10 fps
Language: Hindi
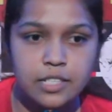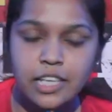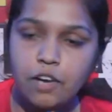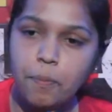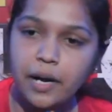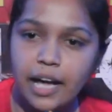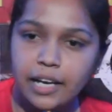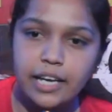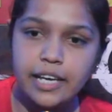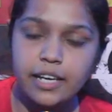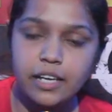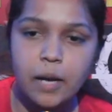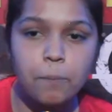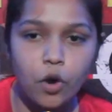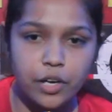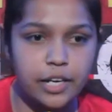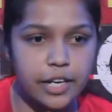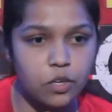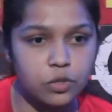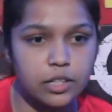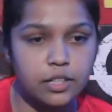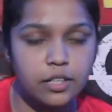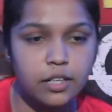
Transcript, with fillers: सिर्फ पढ़ाना ही इम्पोर्टेंट नहीं होता